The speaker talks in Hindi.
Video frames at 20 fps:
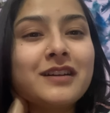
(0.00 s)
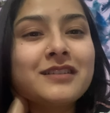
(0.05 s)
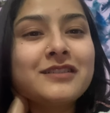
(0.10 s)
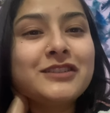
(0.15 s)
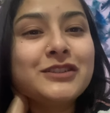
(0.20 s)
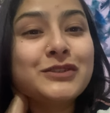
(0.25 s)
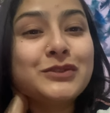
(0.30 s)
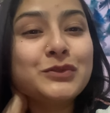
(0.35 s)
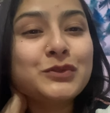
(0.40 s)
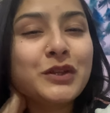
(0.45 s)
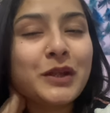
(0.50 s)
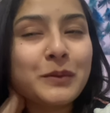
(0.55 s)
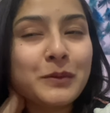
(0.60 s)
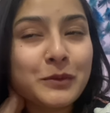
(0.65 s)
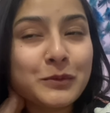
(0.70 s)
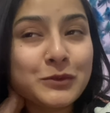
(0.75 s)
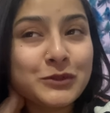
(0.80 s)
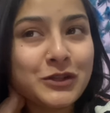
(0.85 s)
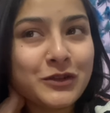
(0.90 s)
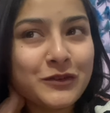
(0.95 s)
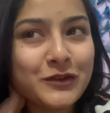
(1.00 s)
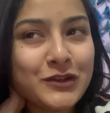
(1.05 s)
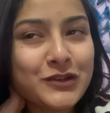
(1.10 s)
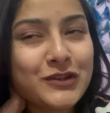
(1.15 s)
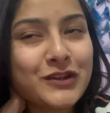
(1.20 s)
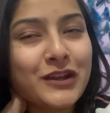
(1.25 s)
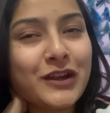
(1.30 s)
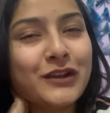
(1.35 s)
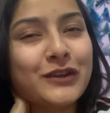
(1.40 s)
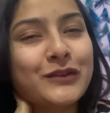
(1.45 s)
जीजू ने भी मुझे
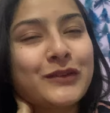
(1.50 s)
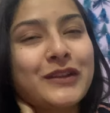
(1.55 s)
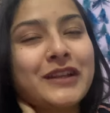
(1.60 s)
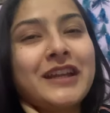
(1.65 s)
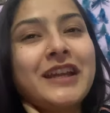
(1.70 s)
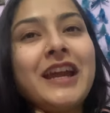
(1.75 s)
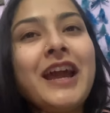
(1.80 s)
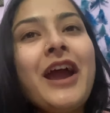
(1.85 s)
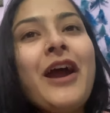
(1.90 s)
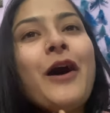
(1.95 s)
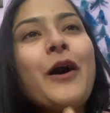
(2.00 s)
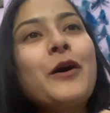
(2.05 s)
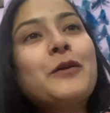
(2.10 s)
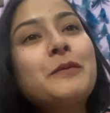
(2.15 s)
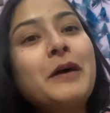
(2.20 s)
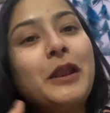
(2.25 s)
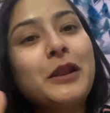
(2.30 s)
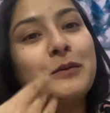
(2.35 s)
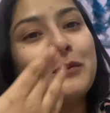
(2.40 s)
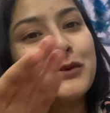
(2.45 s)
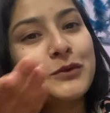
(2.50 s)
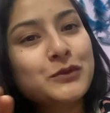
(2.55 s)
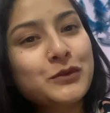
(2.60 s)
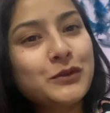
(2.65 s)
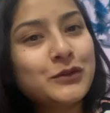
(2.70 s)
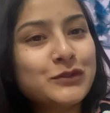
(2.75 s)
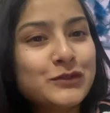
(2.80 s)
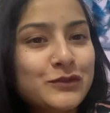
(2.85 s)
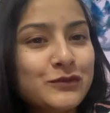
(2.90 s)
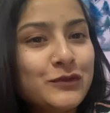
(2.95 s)
विश किया क्योंकि और मैंने भी
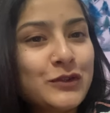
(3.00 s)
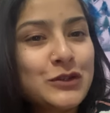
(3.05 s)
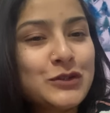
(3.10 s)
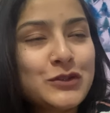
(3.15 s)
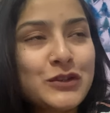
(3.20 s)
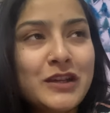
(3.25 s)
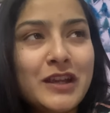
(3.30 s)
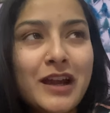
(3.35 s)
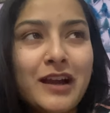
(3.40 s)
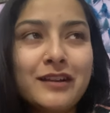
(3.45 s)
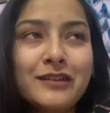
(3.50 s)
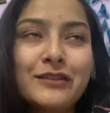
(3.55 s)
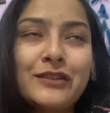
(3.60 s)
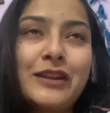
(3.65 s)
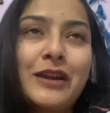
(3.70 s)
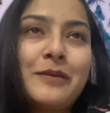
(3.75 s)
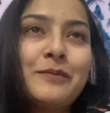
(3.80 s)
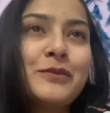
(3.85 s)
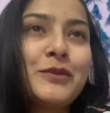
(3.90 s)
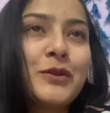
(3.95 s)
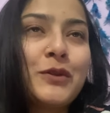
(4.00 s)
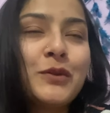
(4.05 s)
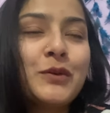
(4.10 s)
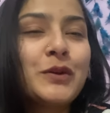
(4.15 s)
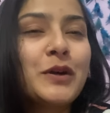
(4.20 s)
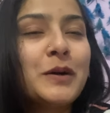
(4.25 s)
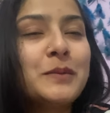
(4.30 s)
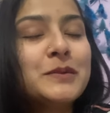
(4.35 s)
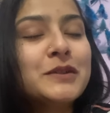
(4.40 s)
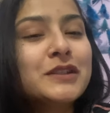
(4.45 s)
उनको विश किया क्योंकि हम दोनों
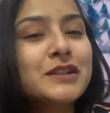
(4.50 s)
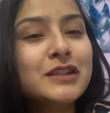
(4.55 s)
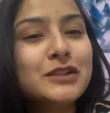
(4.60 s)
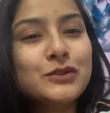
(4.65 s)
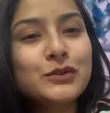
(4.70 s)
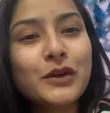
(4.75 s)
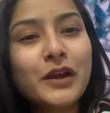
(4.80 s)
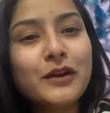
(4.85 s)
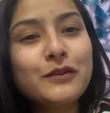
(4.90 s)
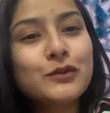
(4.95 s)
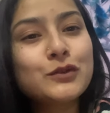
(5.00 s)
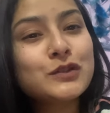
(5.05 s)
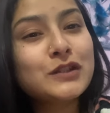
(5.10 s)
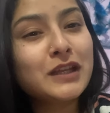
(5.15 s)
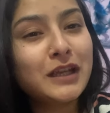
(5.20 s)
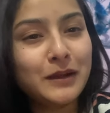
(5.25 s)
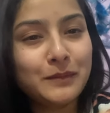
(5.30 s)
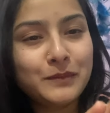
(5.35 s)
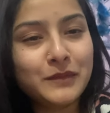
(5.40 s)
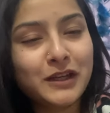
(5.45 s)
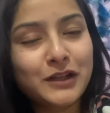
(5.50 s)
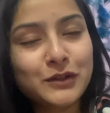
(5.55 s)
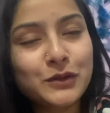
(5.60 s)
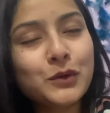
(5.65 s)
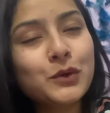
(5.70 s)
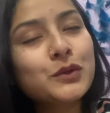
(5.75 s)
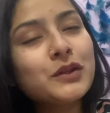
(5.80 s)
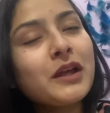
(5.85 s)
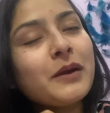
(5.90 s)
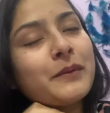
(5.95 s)
का बर्थडे जो है वो सेम डेट
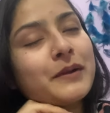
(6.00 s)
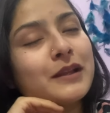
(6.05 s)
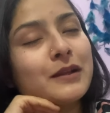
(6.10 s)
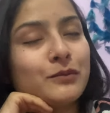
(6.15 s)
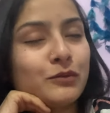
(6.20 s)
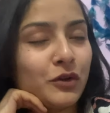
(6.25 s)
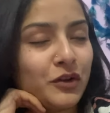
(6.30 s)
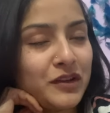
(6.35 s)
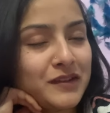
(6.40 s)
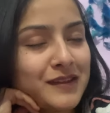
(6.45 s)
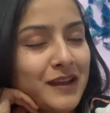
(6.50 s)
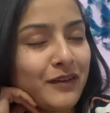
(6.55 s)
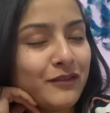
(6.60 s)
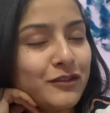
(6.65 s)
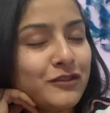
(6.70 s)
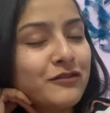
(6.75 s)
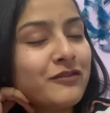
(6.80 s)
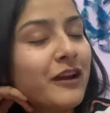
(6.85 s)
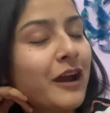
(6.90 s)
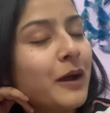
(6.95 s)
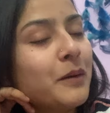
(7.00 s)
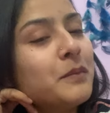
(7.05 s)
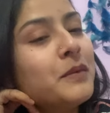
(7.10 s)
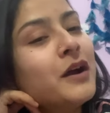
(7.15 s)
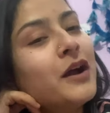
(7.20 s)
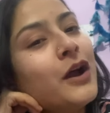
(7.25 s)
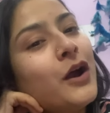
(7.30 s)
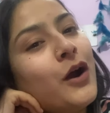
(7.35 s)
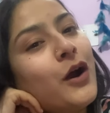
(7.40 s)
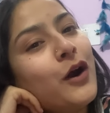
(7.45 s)
को होता है मतलब ट्वेंटी सेवन
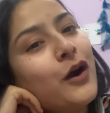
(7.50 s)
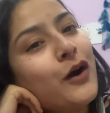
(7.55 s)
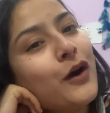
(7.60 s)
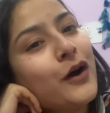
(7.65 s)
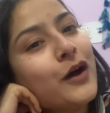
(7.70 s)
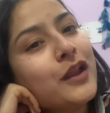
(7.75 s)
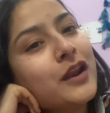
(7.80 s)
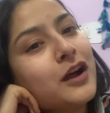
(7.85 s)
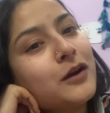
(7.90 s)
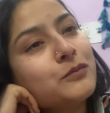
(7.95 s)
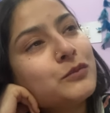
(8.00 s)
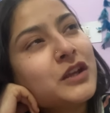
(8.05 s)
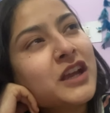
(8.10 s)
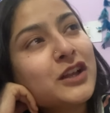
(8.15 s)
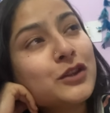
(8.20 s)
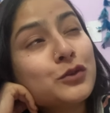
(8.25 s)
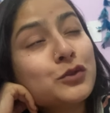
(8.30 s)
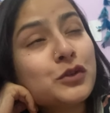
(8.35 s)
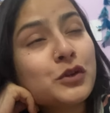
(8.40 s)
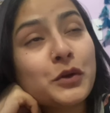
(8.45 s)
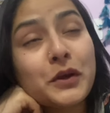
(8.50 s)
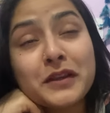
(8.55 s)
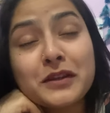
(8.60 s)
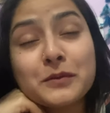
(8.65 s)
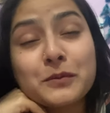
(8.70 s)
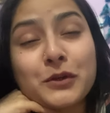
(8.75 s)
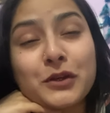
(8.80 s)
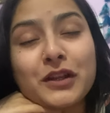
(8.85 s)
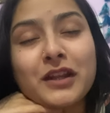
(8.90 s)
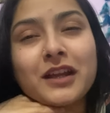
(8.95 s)
फैब और हम एक दूसरे को
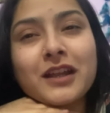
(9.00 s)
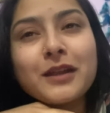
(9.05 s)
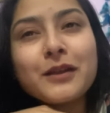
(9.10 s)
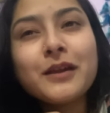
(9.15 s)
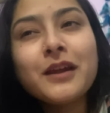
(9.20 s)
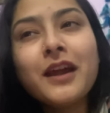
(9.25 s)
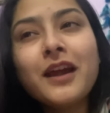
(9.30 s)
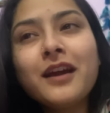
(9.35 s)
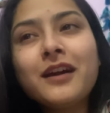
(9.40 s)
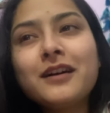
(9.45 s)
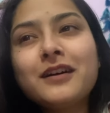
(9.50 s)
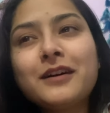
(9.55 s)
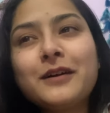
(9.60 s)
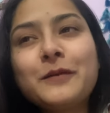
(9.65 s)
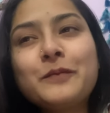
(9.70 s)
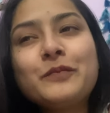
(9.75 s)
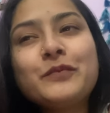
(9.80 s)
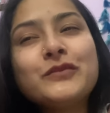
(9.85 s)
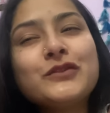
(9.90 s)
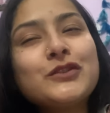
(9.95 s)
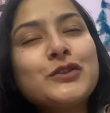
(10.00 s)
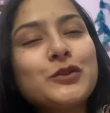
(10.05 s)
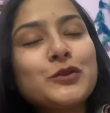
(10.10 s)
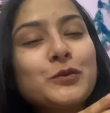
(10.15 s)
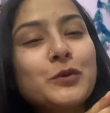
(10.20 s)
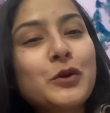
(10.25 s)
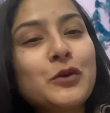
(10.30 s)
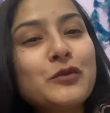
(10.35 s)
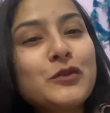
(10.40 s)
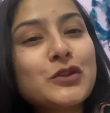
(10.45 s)
ऐसे बोल रहे थे कि
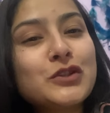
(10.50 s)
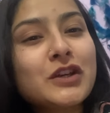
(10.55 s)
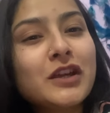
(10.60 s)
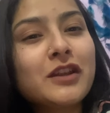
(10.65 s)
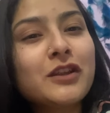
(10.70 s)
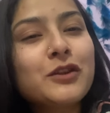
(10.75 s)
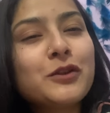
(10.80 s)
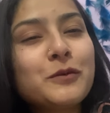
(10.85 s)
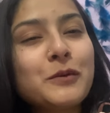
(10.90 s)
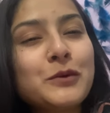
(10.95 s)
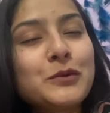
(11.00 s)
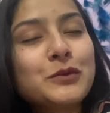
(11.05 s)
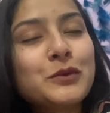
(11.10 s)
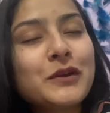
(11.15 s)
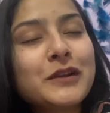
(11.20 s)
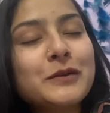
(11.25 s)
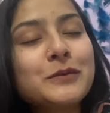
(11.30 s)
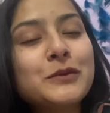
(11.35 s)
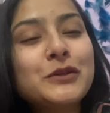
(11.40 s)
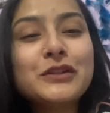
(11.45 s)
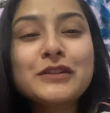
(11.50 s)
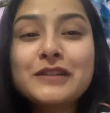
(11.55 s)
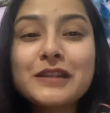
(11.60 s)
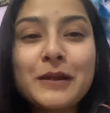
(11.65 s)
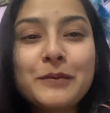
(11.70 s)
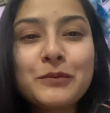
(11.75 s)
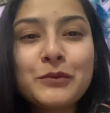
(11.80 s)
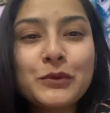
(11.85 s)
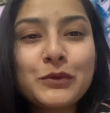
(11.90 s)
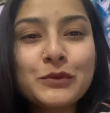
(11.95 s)
जीजू मेरे को विश करे थे तो मैं उनको ऐसे बोल रही थी
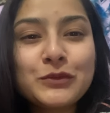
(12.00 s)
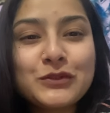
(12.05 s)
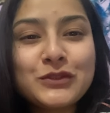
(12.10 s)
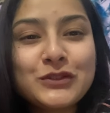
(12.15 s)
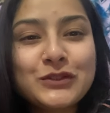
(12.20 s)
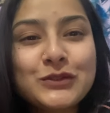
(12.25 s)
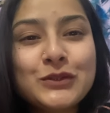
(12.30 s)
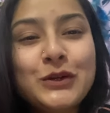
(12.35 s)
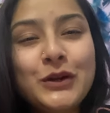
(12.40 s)
सेम टू यू जीजू